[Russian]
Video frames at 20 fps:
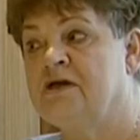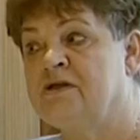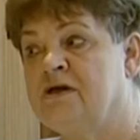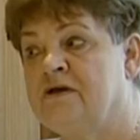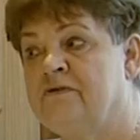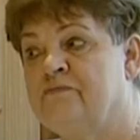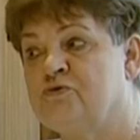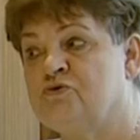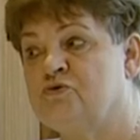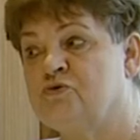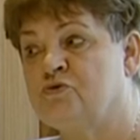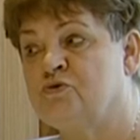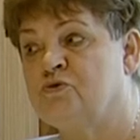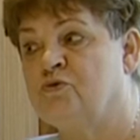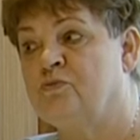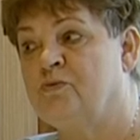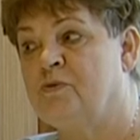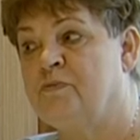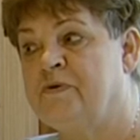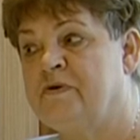она его с
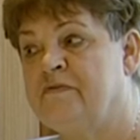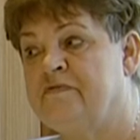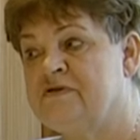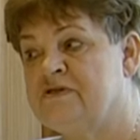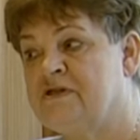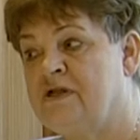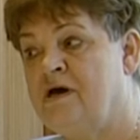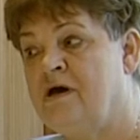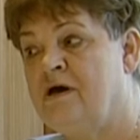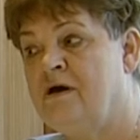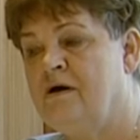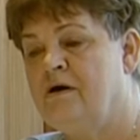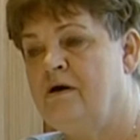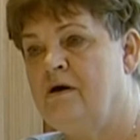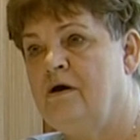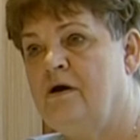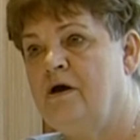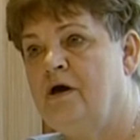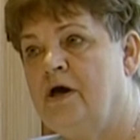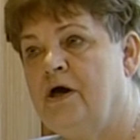роддома привезла,
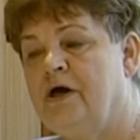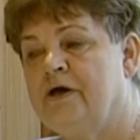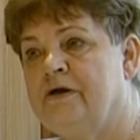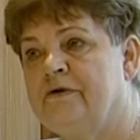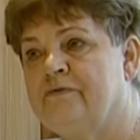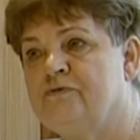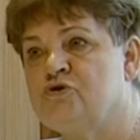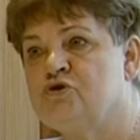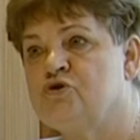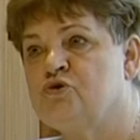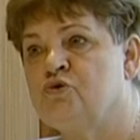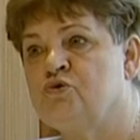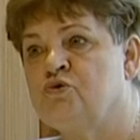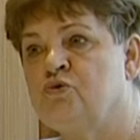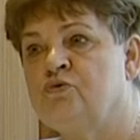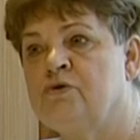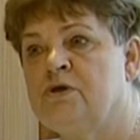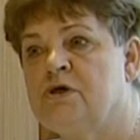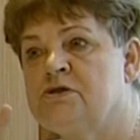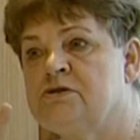я говорю, что-то у
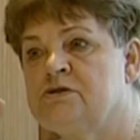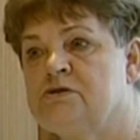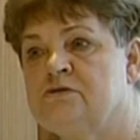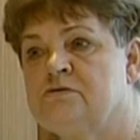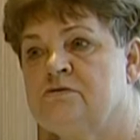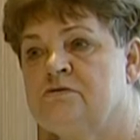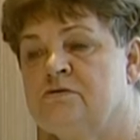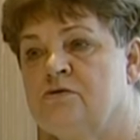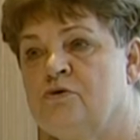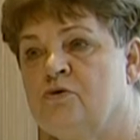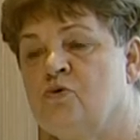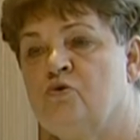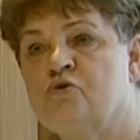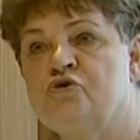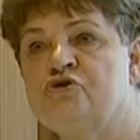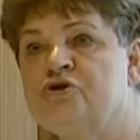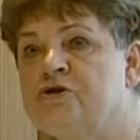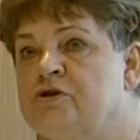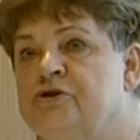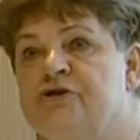нас э,
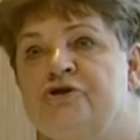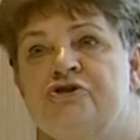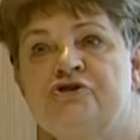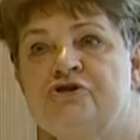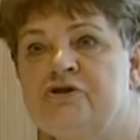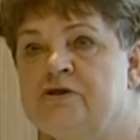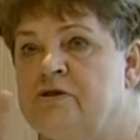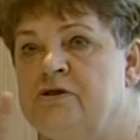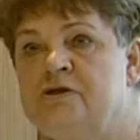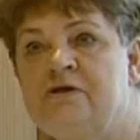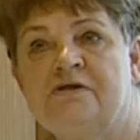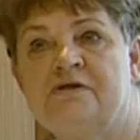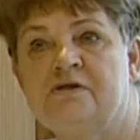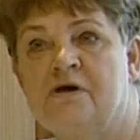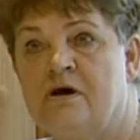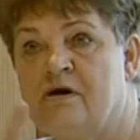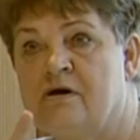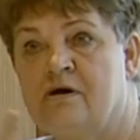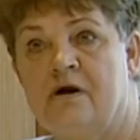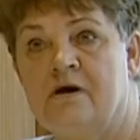Гуша дышит не
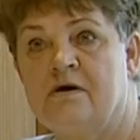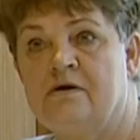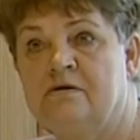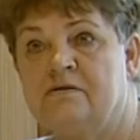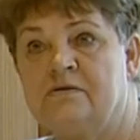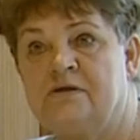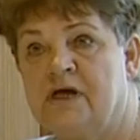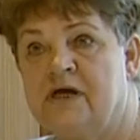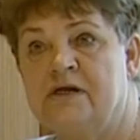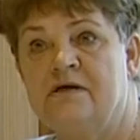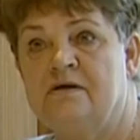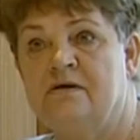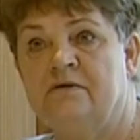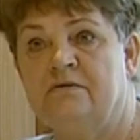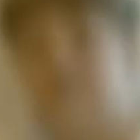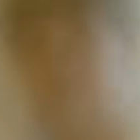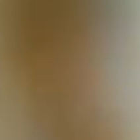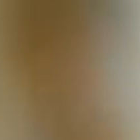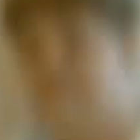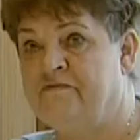так, как Данил.
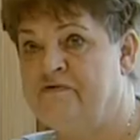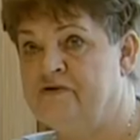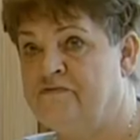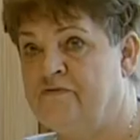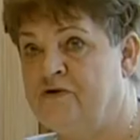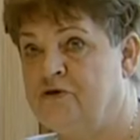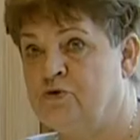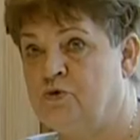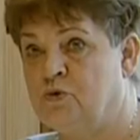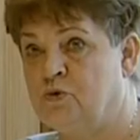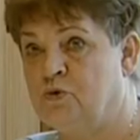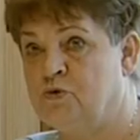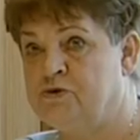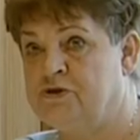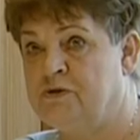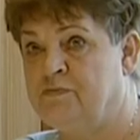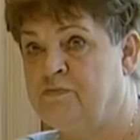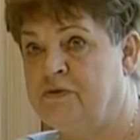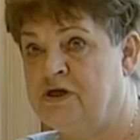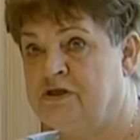мы вызвали на другой
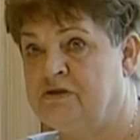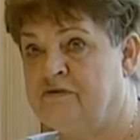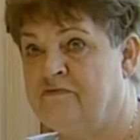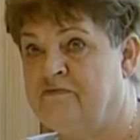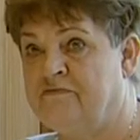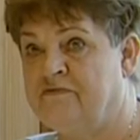день платного